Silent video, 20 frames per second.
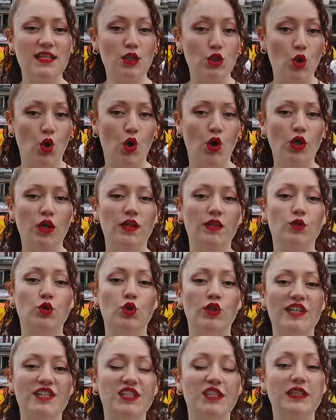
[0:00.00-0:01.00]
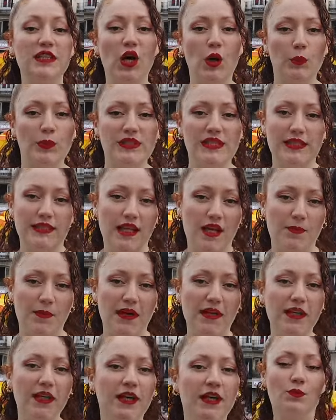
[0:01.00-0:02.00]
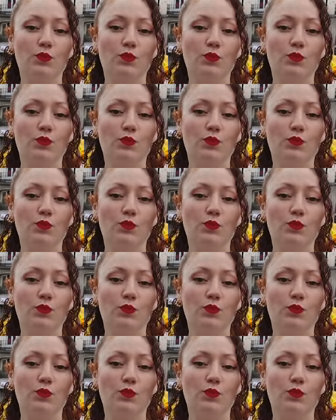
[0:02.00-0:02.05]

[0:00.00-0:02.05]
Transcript: de Sol, güneşin kapısı demek.